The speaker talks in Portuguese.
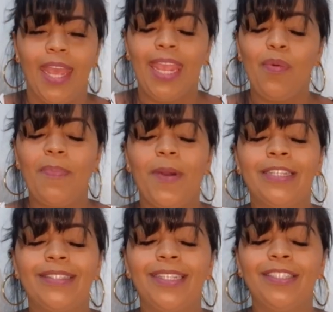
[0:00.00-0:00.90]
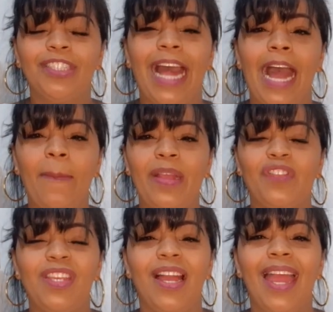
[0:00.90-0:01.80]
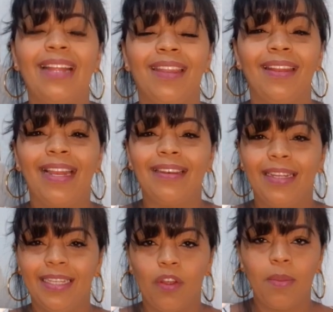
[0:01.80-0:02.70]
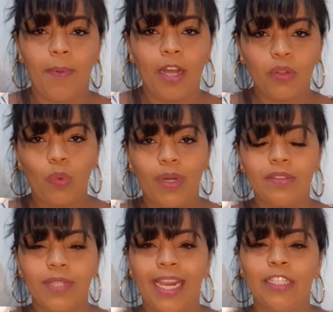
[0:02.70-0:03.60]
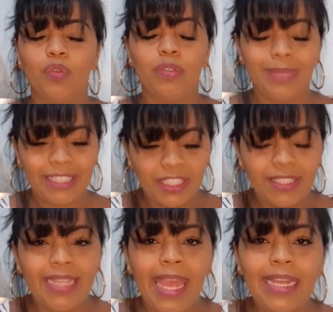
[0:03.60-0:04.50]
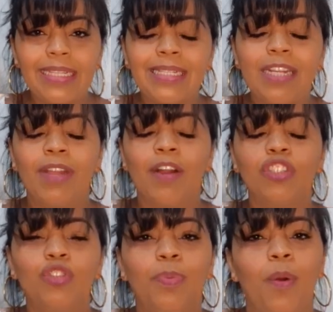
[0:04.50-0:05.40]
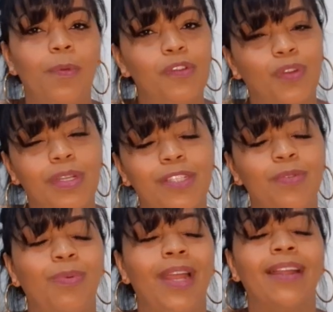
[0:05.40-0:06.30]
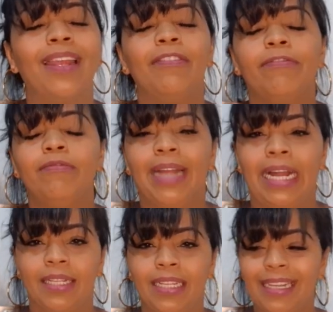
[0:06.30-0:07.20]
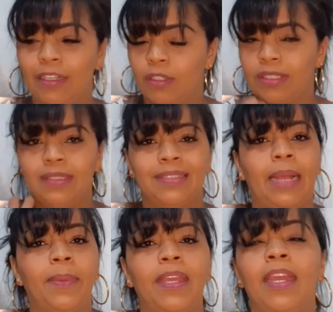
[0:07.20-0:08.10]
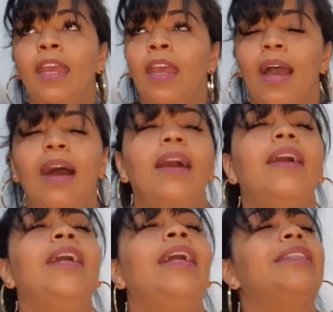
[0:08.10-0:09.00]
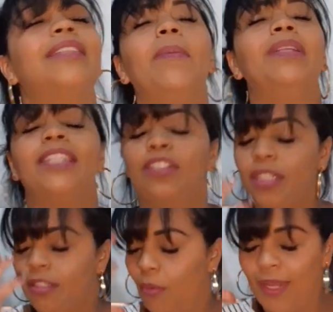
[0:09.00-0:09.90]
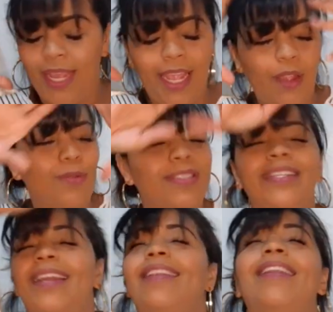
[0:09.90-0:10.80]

E o importante da rapidinha é a adrenalina, não importa o quanto que ela dure, mas tem que ser um negócio bom para os dois. E o bom é aquele fungado, aquele negócio, você sabe que sabe? Você que tá chegando alguém, ou sei